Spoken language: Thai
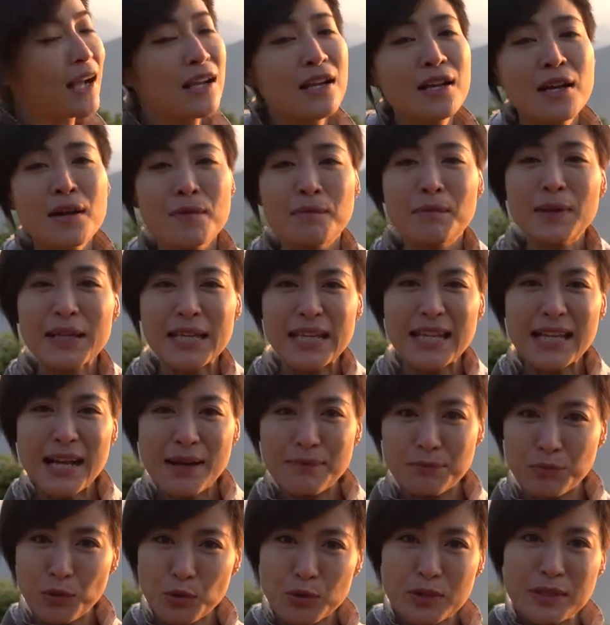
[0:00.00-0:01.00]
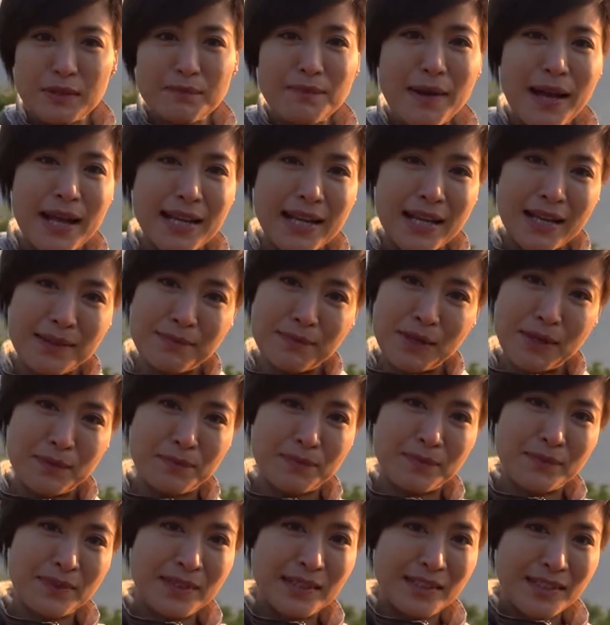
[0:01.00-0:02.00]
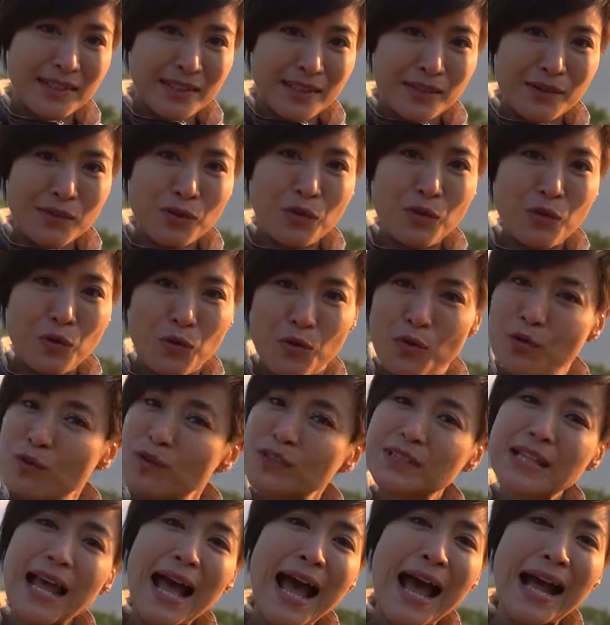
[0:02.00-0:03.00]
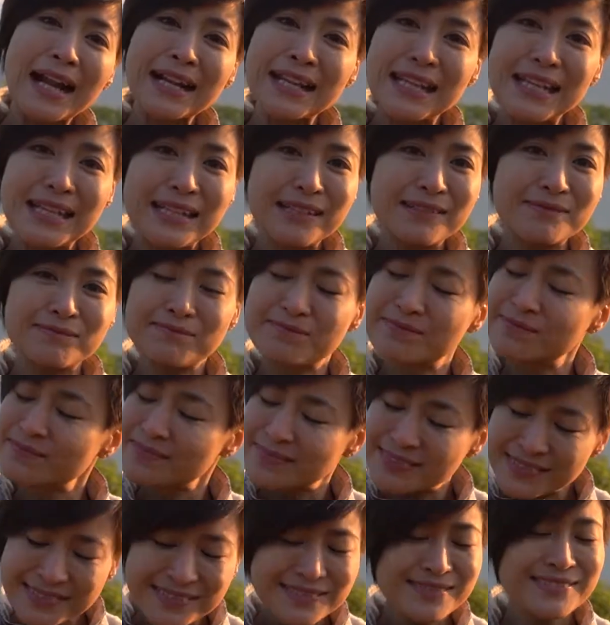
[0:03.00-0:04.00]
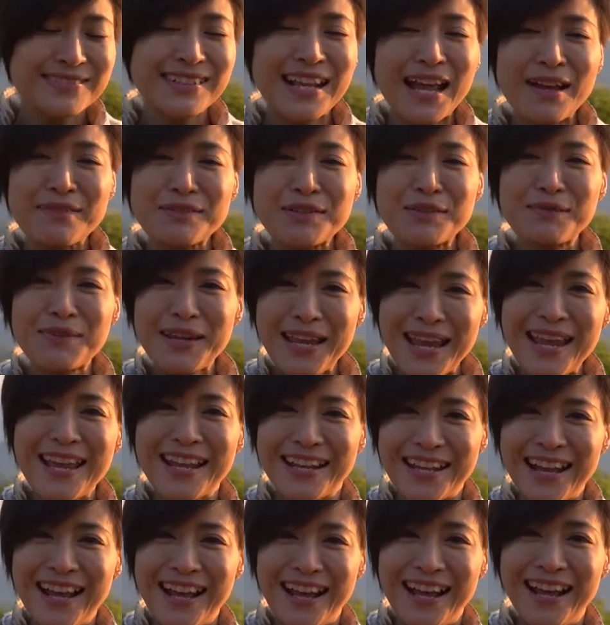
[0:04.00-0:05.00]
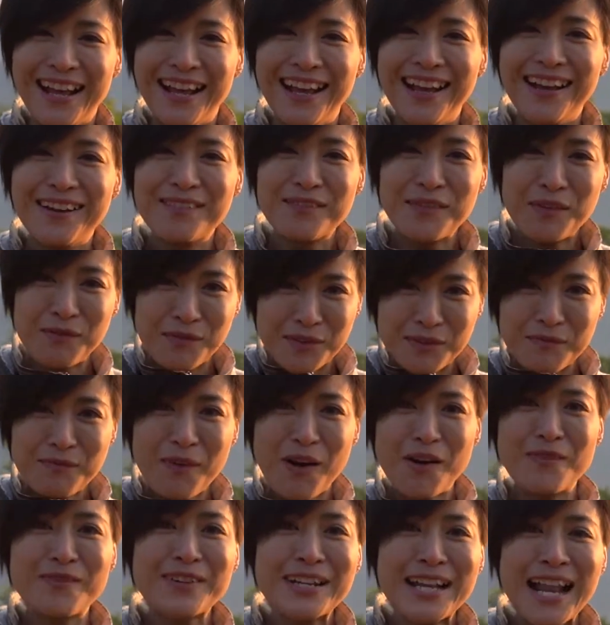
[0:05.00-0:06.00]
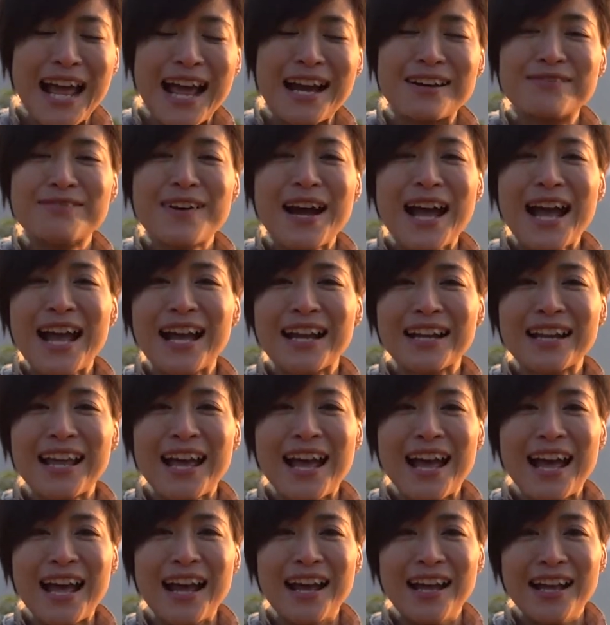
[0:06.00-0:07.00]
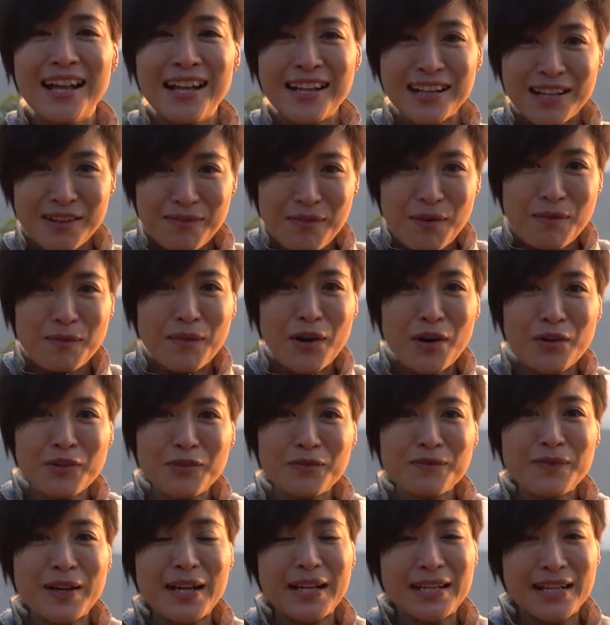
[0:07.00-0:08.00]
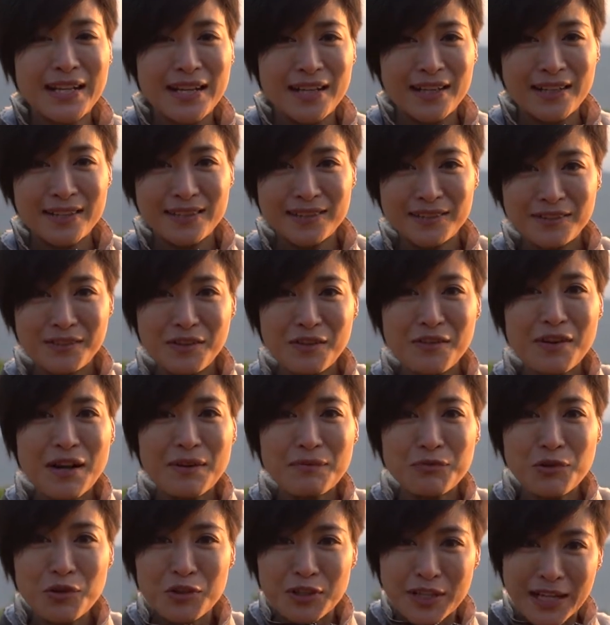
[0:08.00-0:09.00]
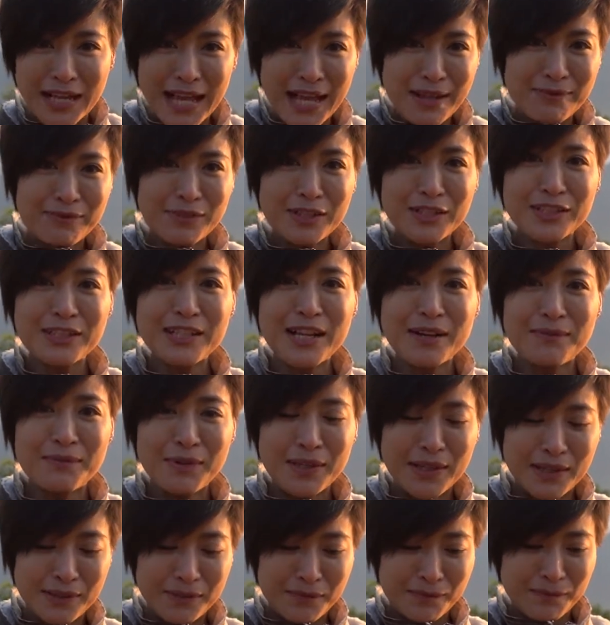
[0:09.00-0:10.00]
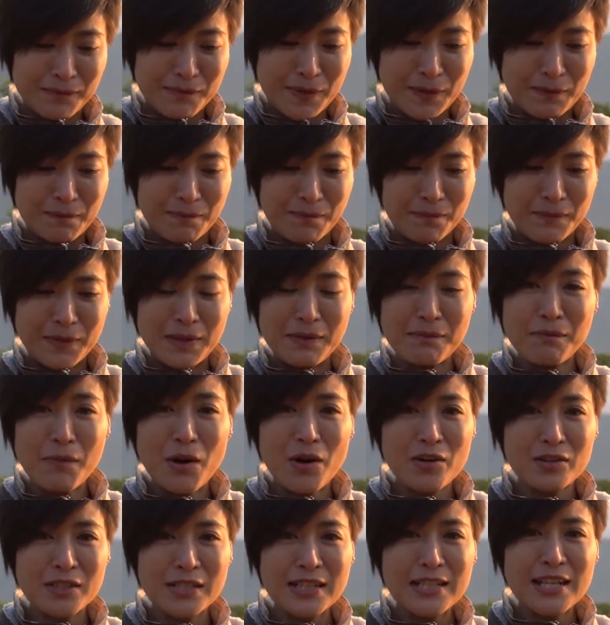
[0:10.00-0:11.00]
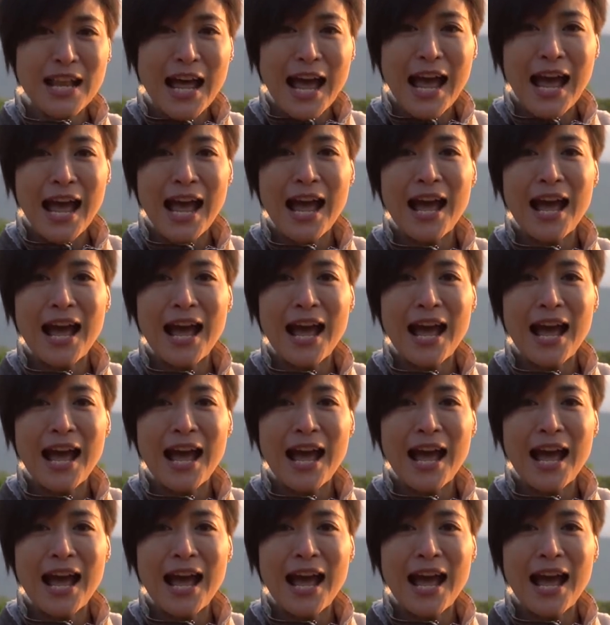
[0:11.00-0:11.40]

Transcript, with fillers: งเมื่อกี้ขับรถขึ้นมานะแบบโอ้โหทางนี้แทบจะไม่เห็นน่ะเพราะมันหมอกมันหนามากนะคะแล้วพอมองลงไปเนี่ยด้วยความกดอากาศมันก็ทำให้แบบมีหมอกที่หนา